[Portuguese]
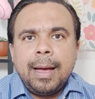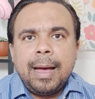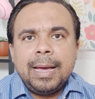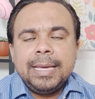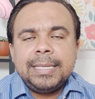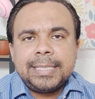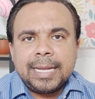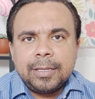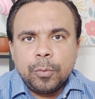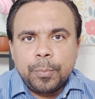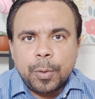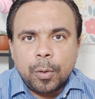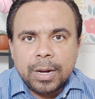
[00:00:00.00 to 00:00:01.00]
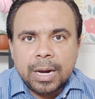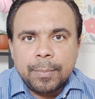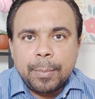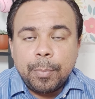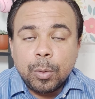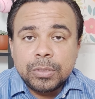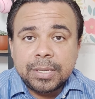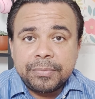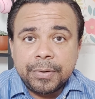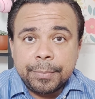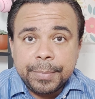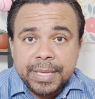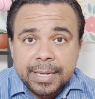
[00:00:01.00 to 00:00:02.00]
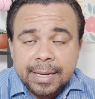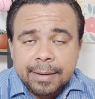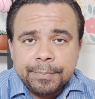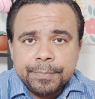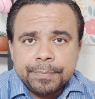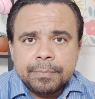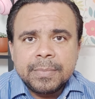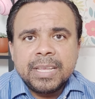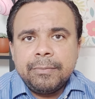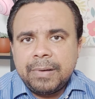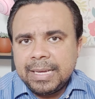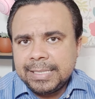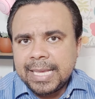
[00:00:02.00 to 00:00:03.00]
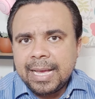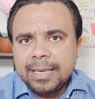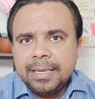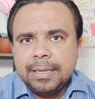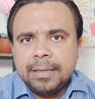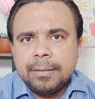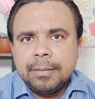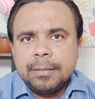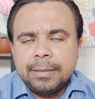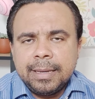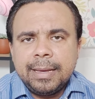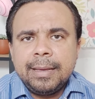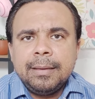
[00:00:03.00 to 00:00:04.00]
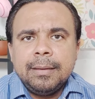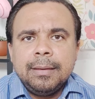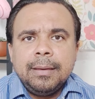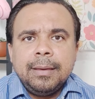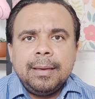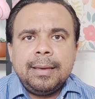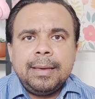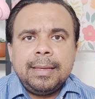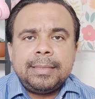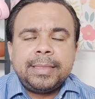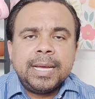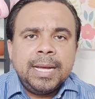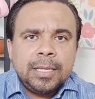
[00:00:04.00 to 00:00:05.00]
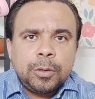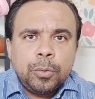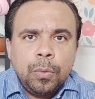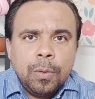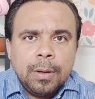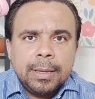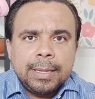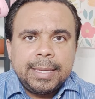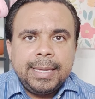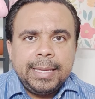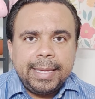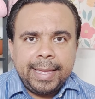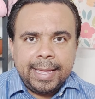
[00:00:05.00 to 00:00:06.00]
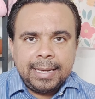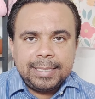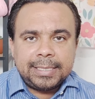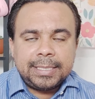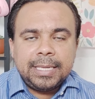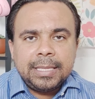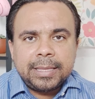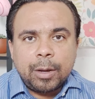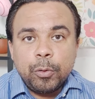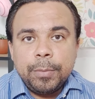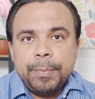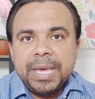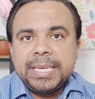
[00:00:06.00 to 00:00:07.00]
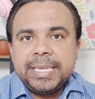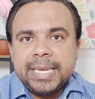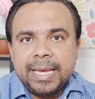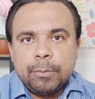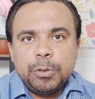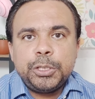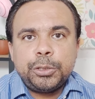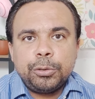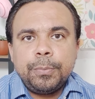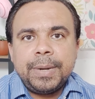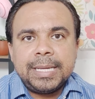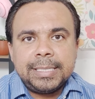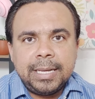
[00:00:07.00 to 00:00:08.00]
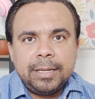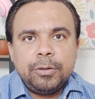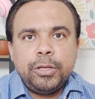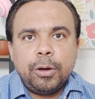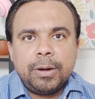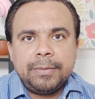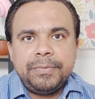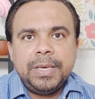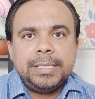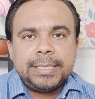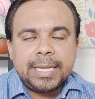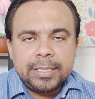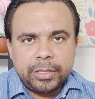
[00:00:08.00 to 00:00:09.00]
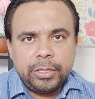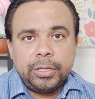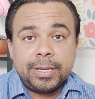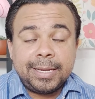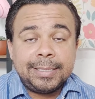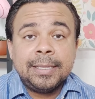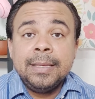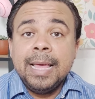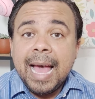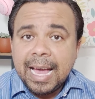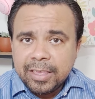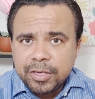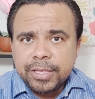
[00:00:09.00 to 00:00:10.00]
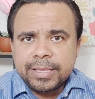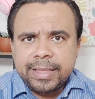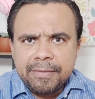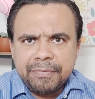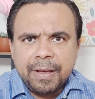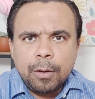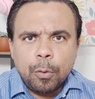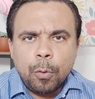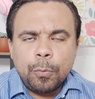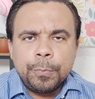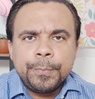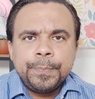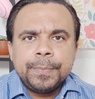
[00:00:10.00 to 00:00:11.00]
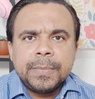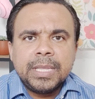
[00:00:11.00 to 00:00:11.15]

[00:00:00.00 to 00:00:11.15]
a estar no programa Bolsa Família, vai sair, né? É, tanto que ele cita o IBGE, o Instituto Brasileiro de Geografia e Estatísticas. A gente até falou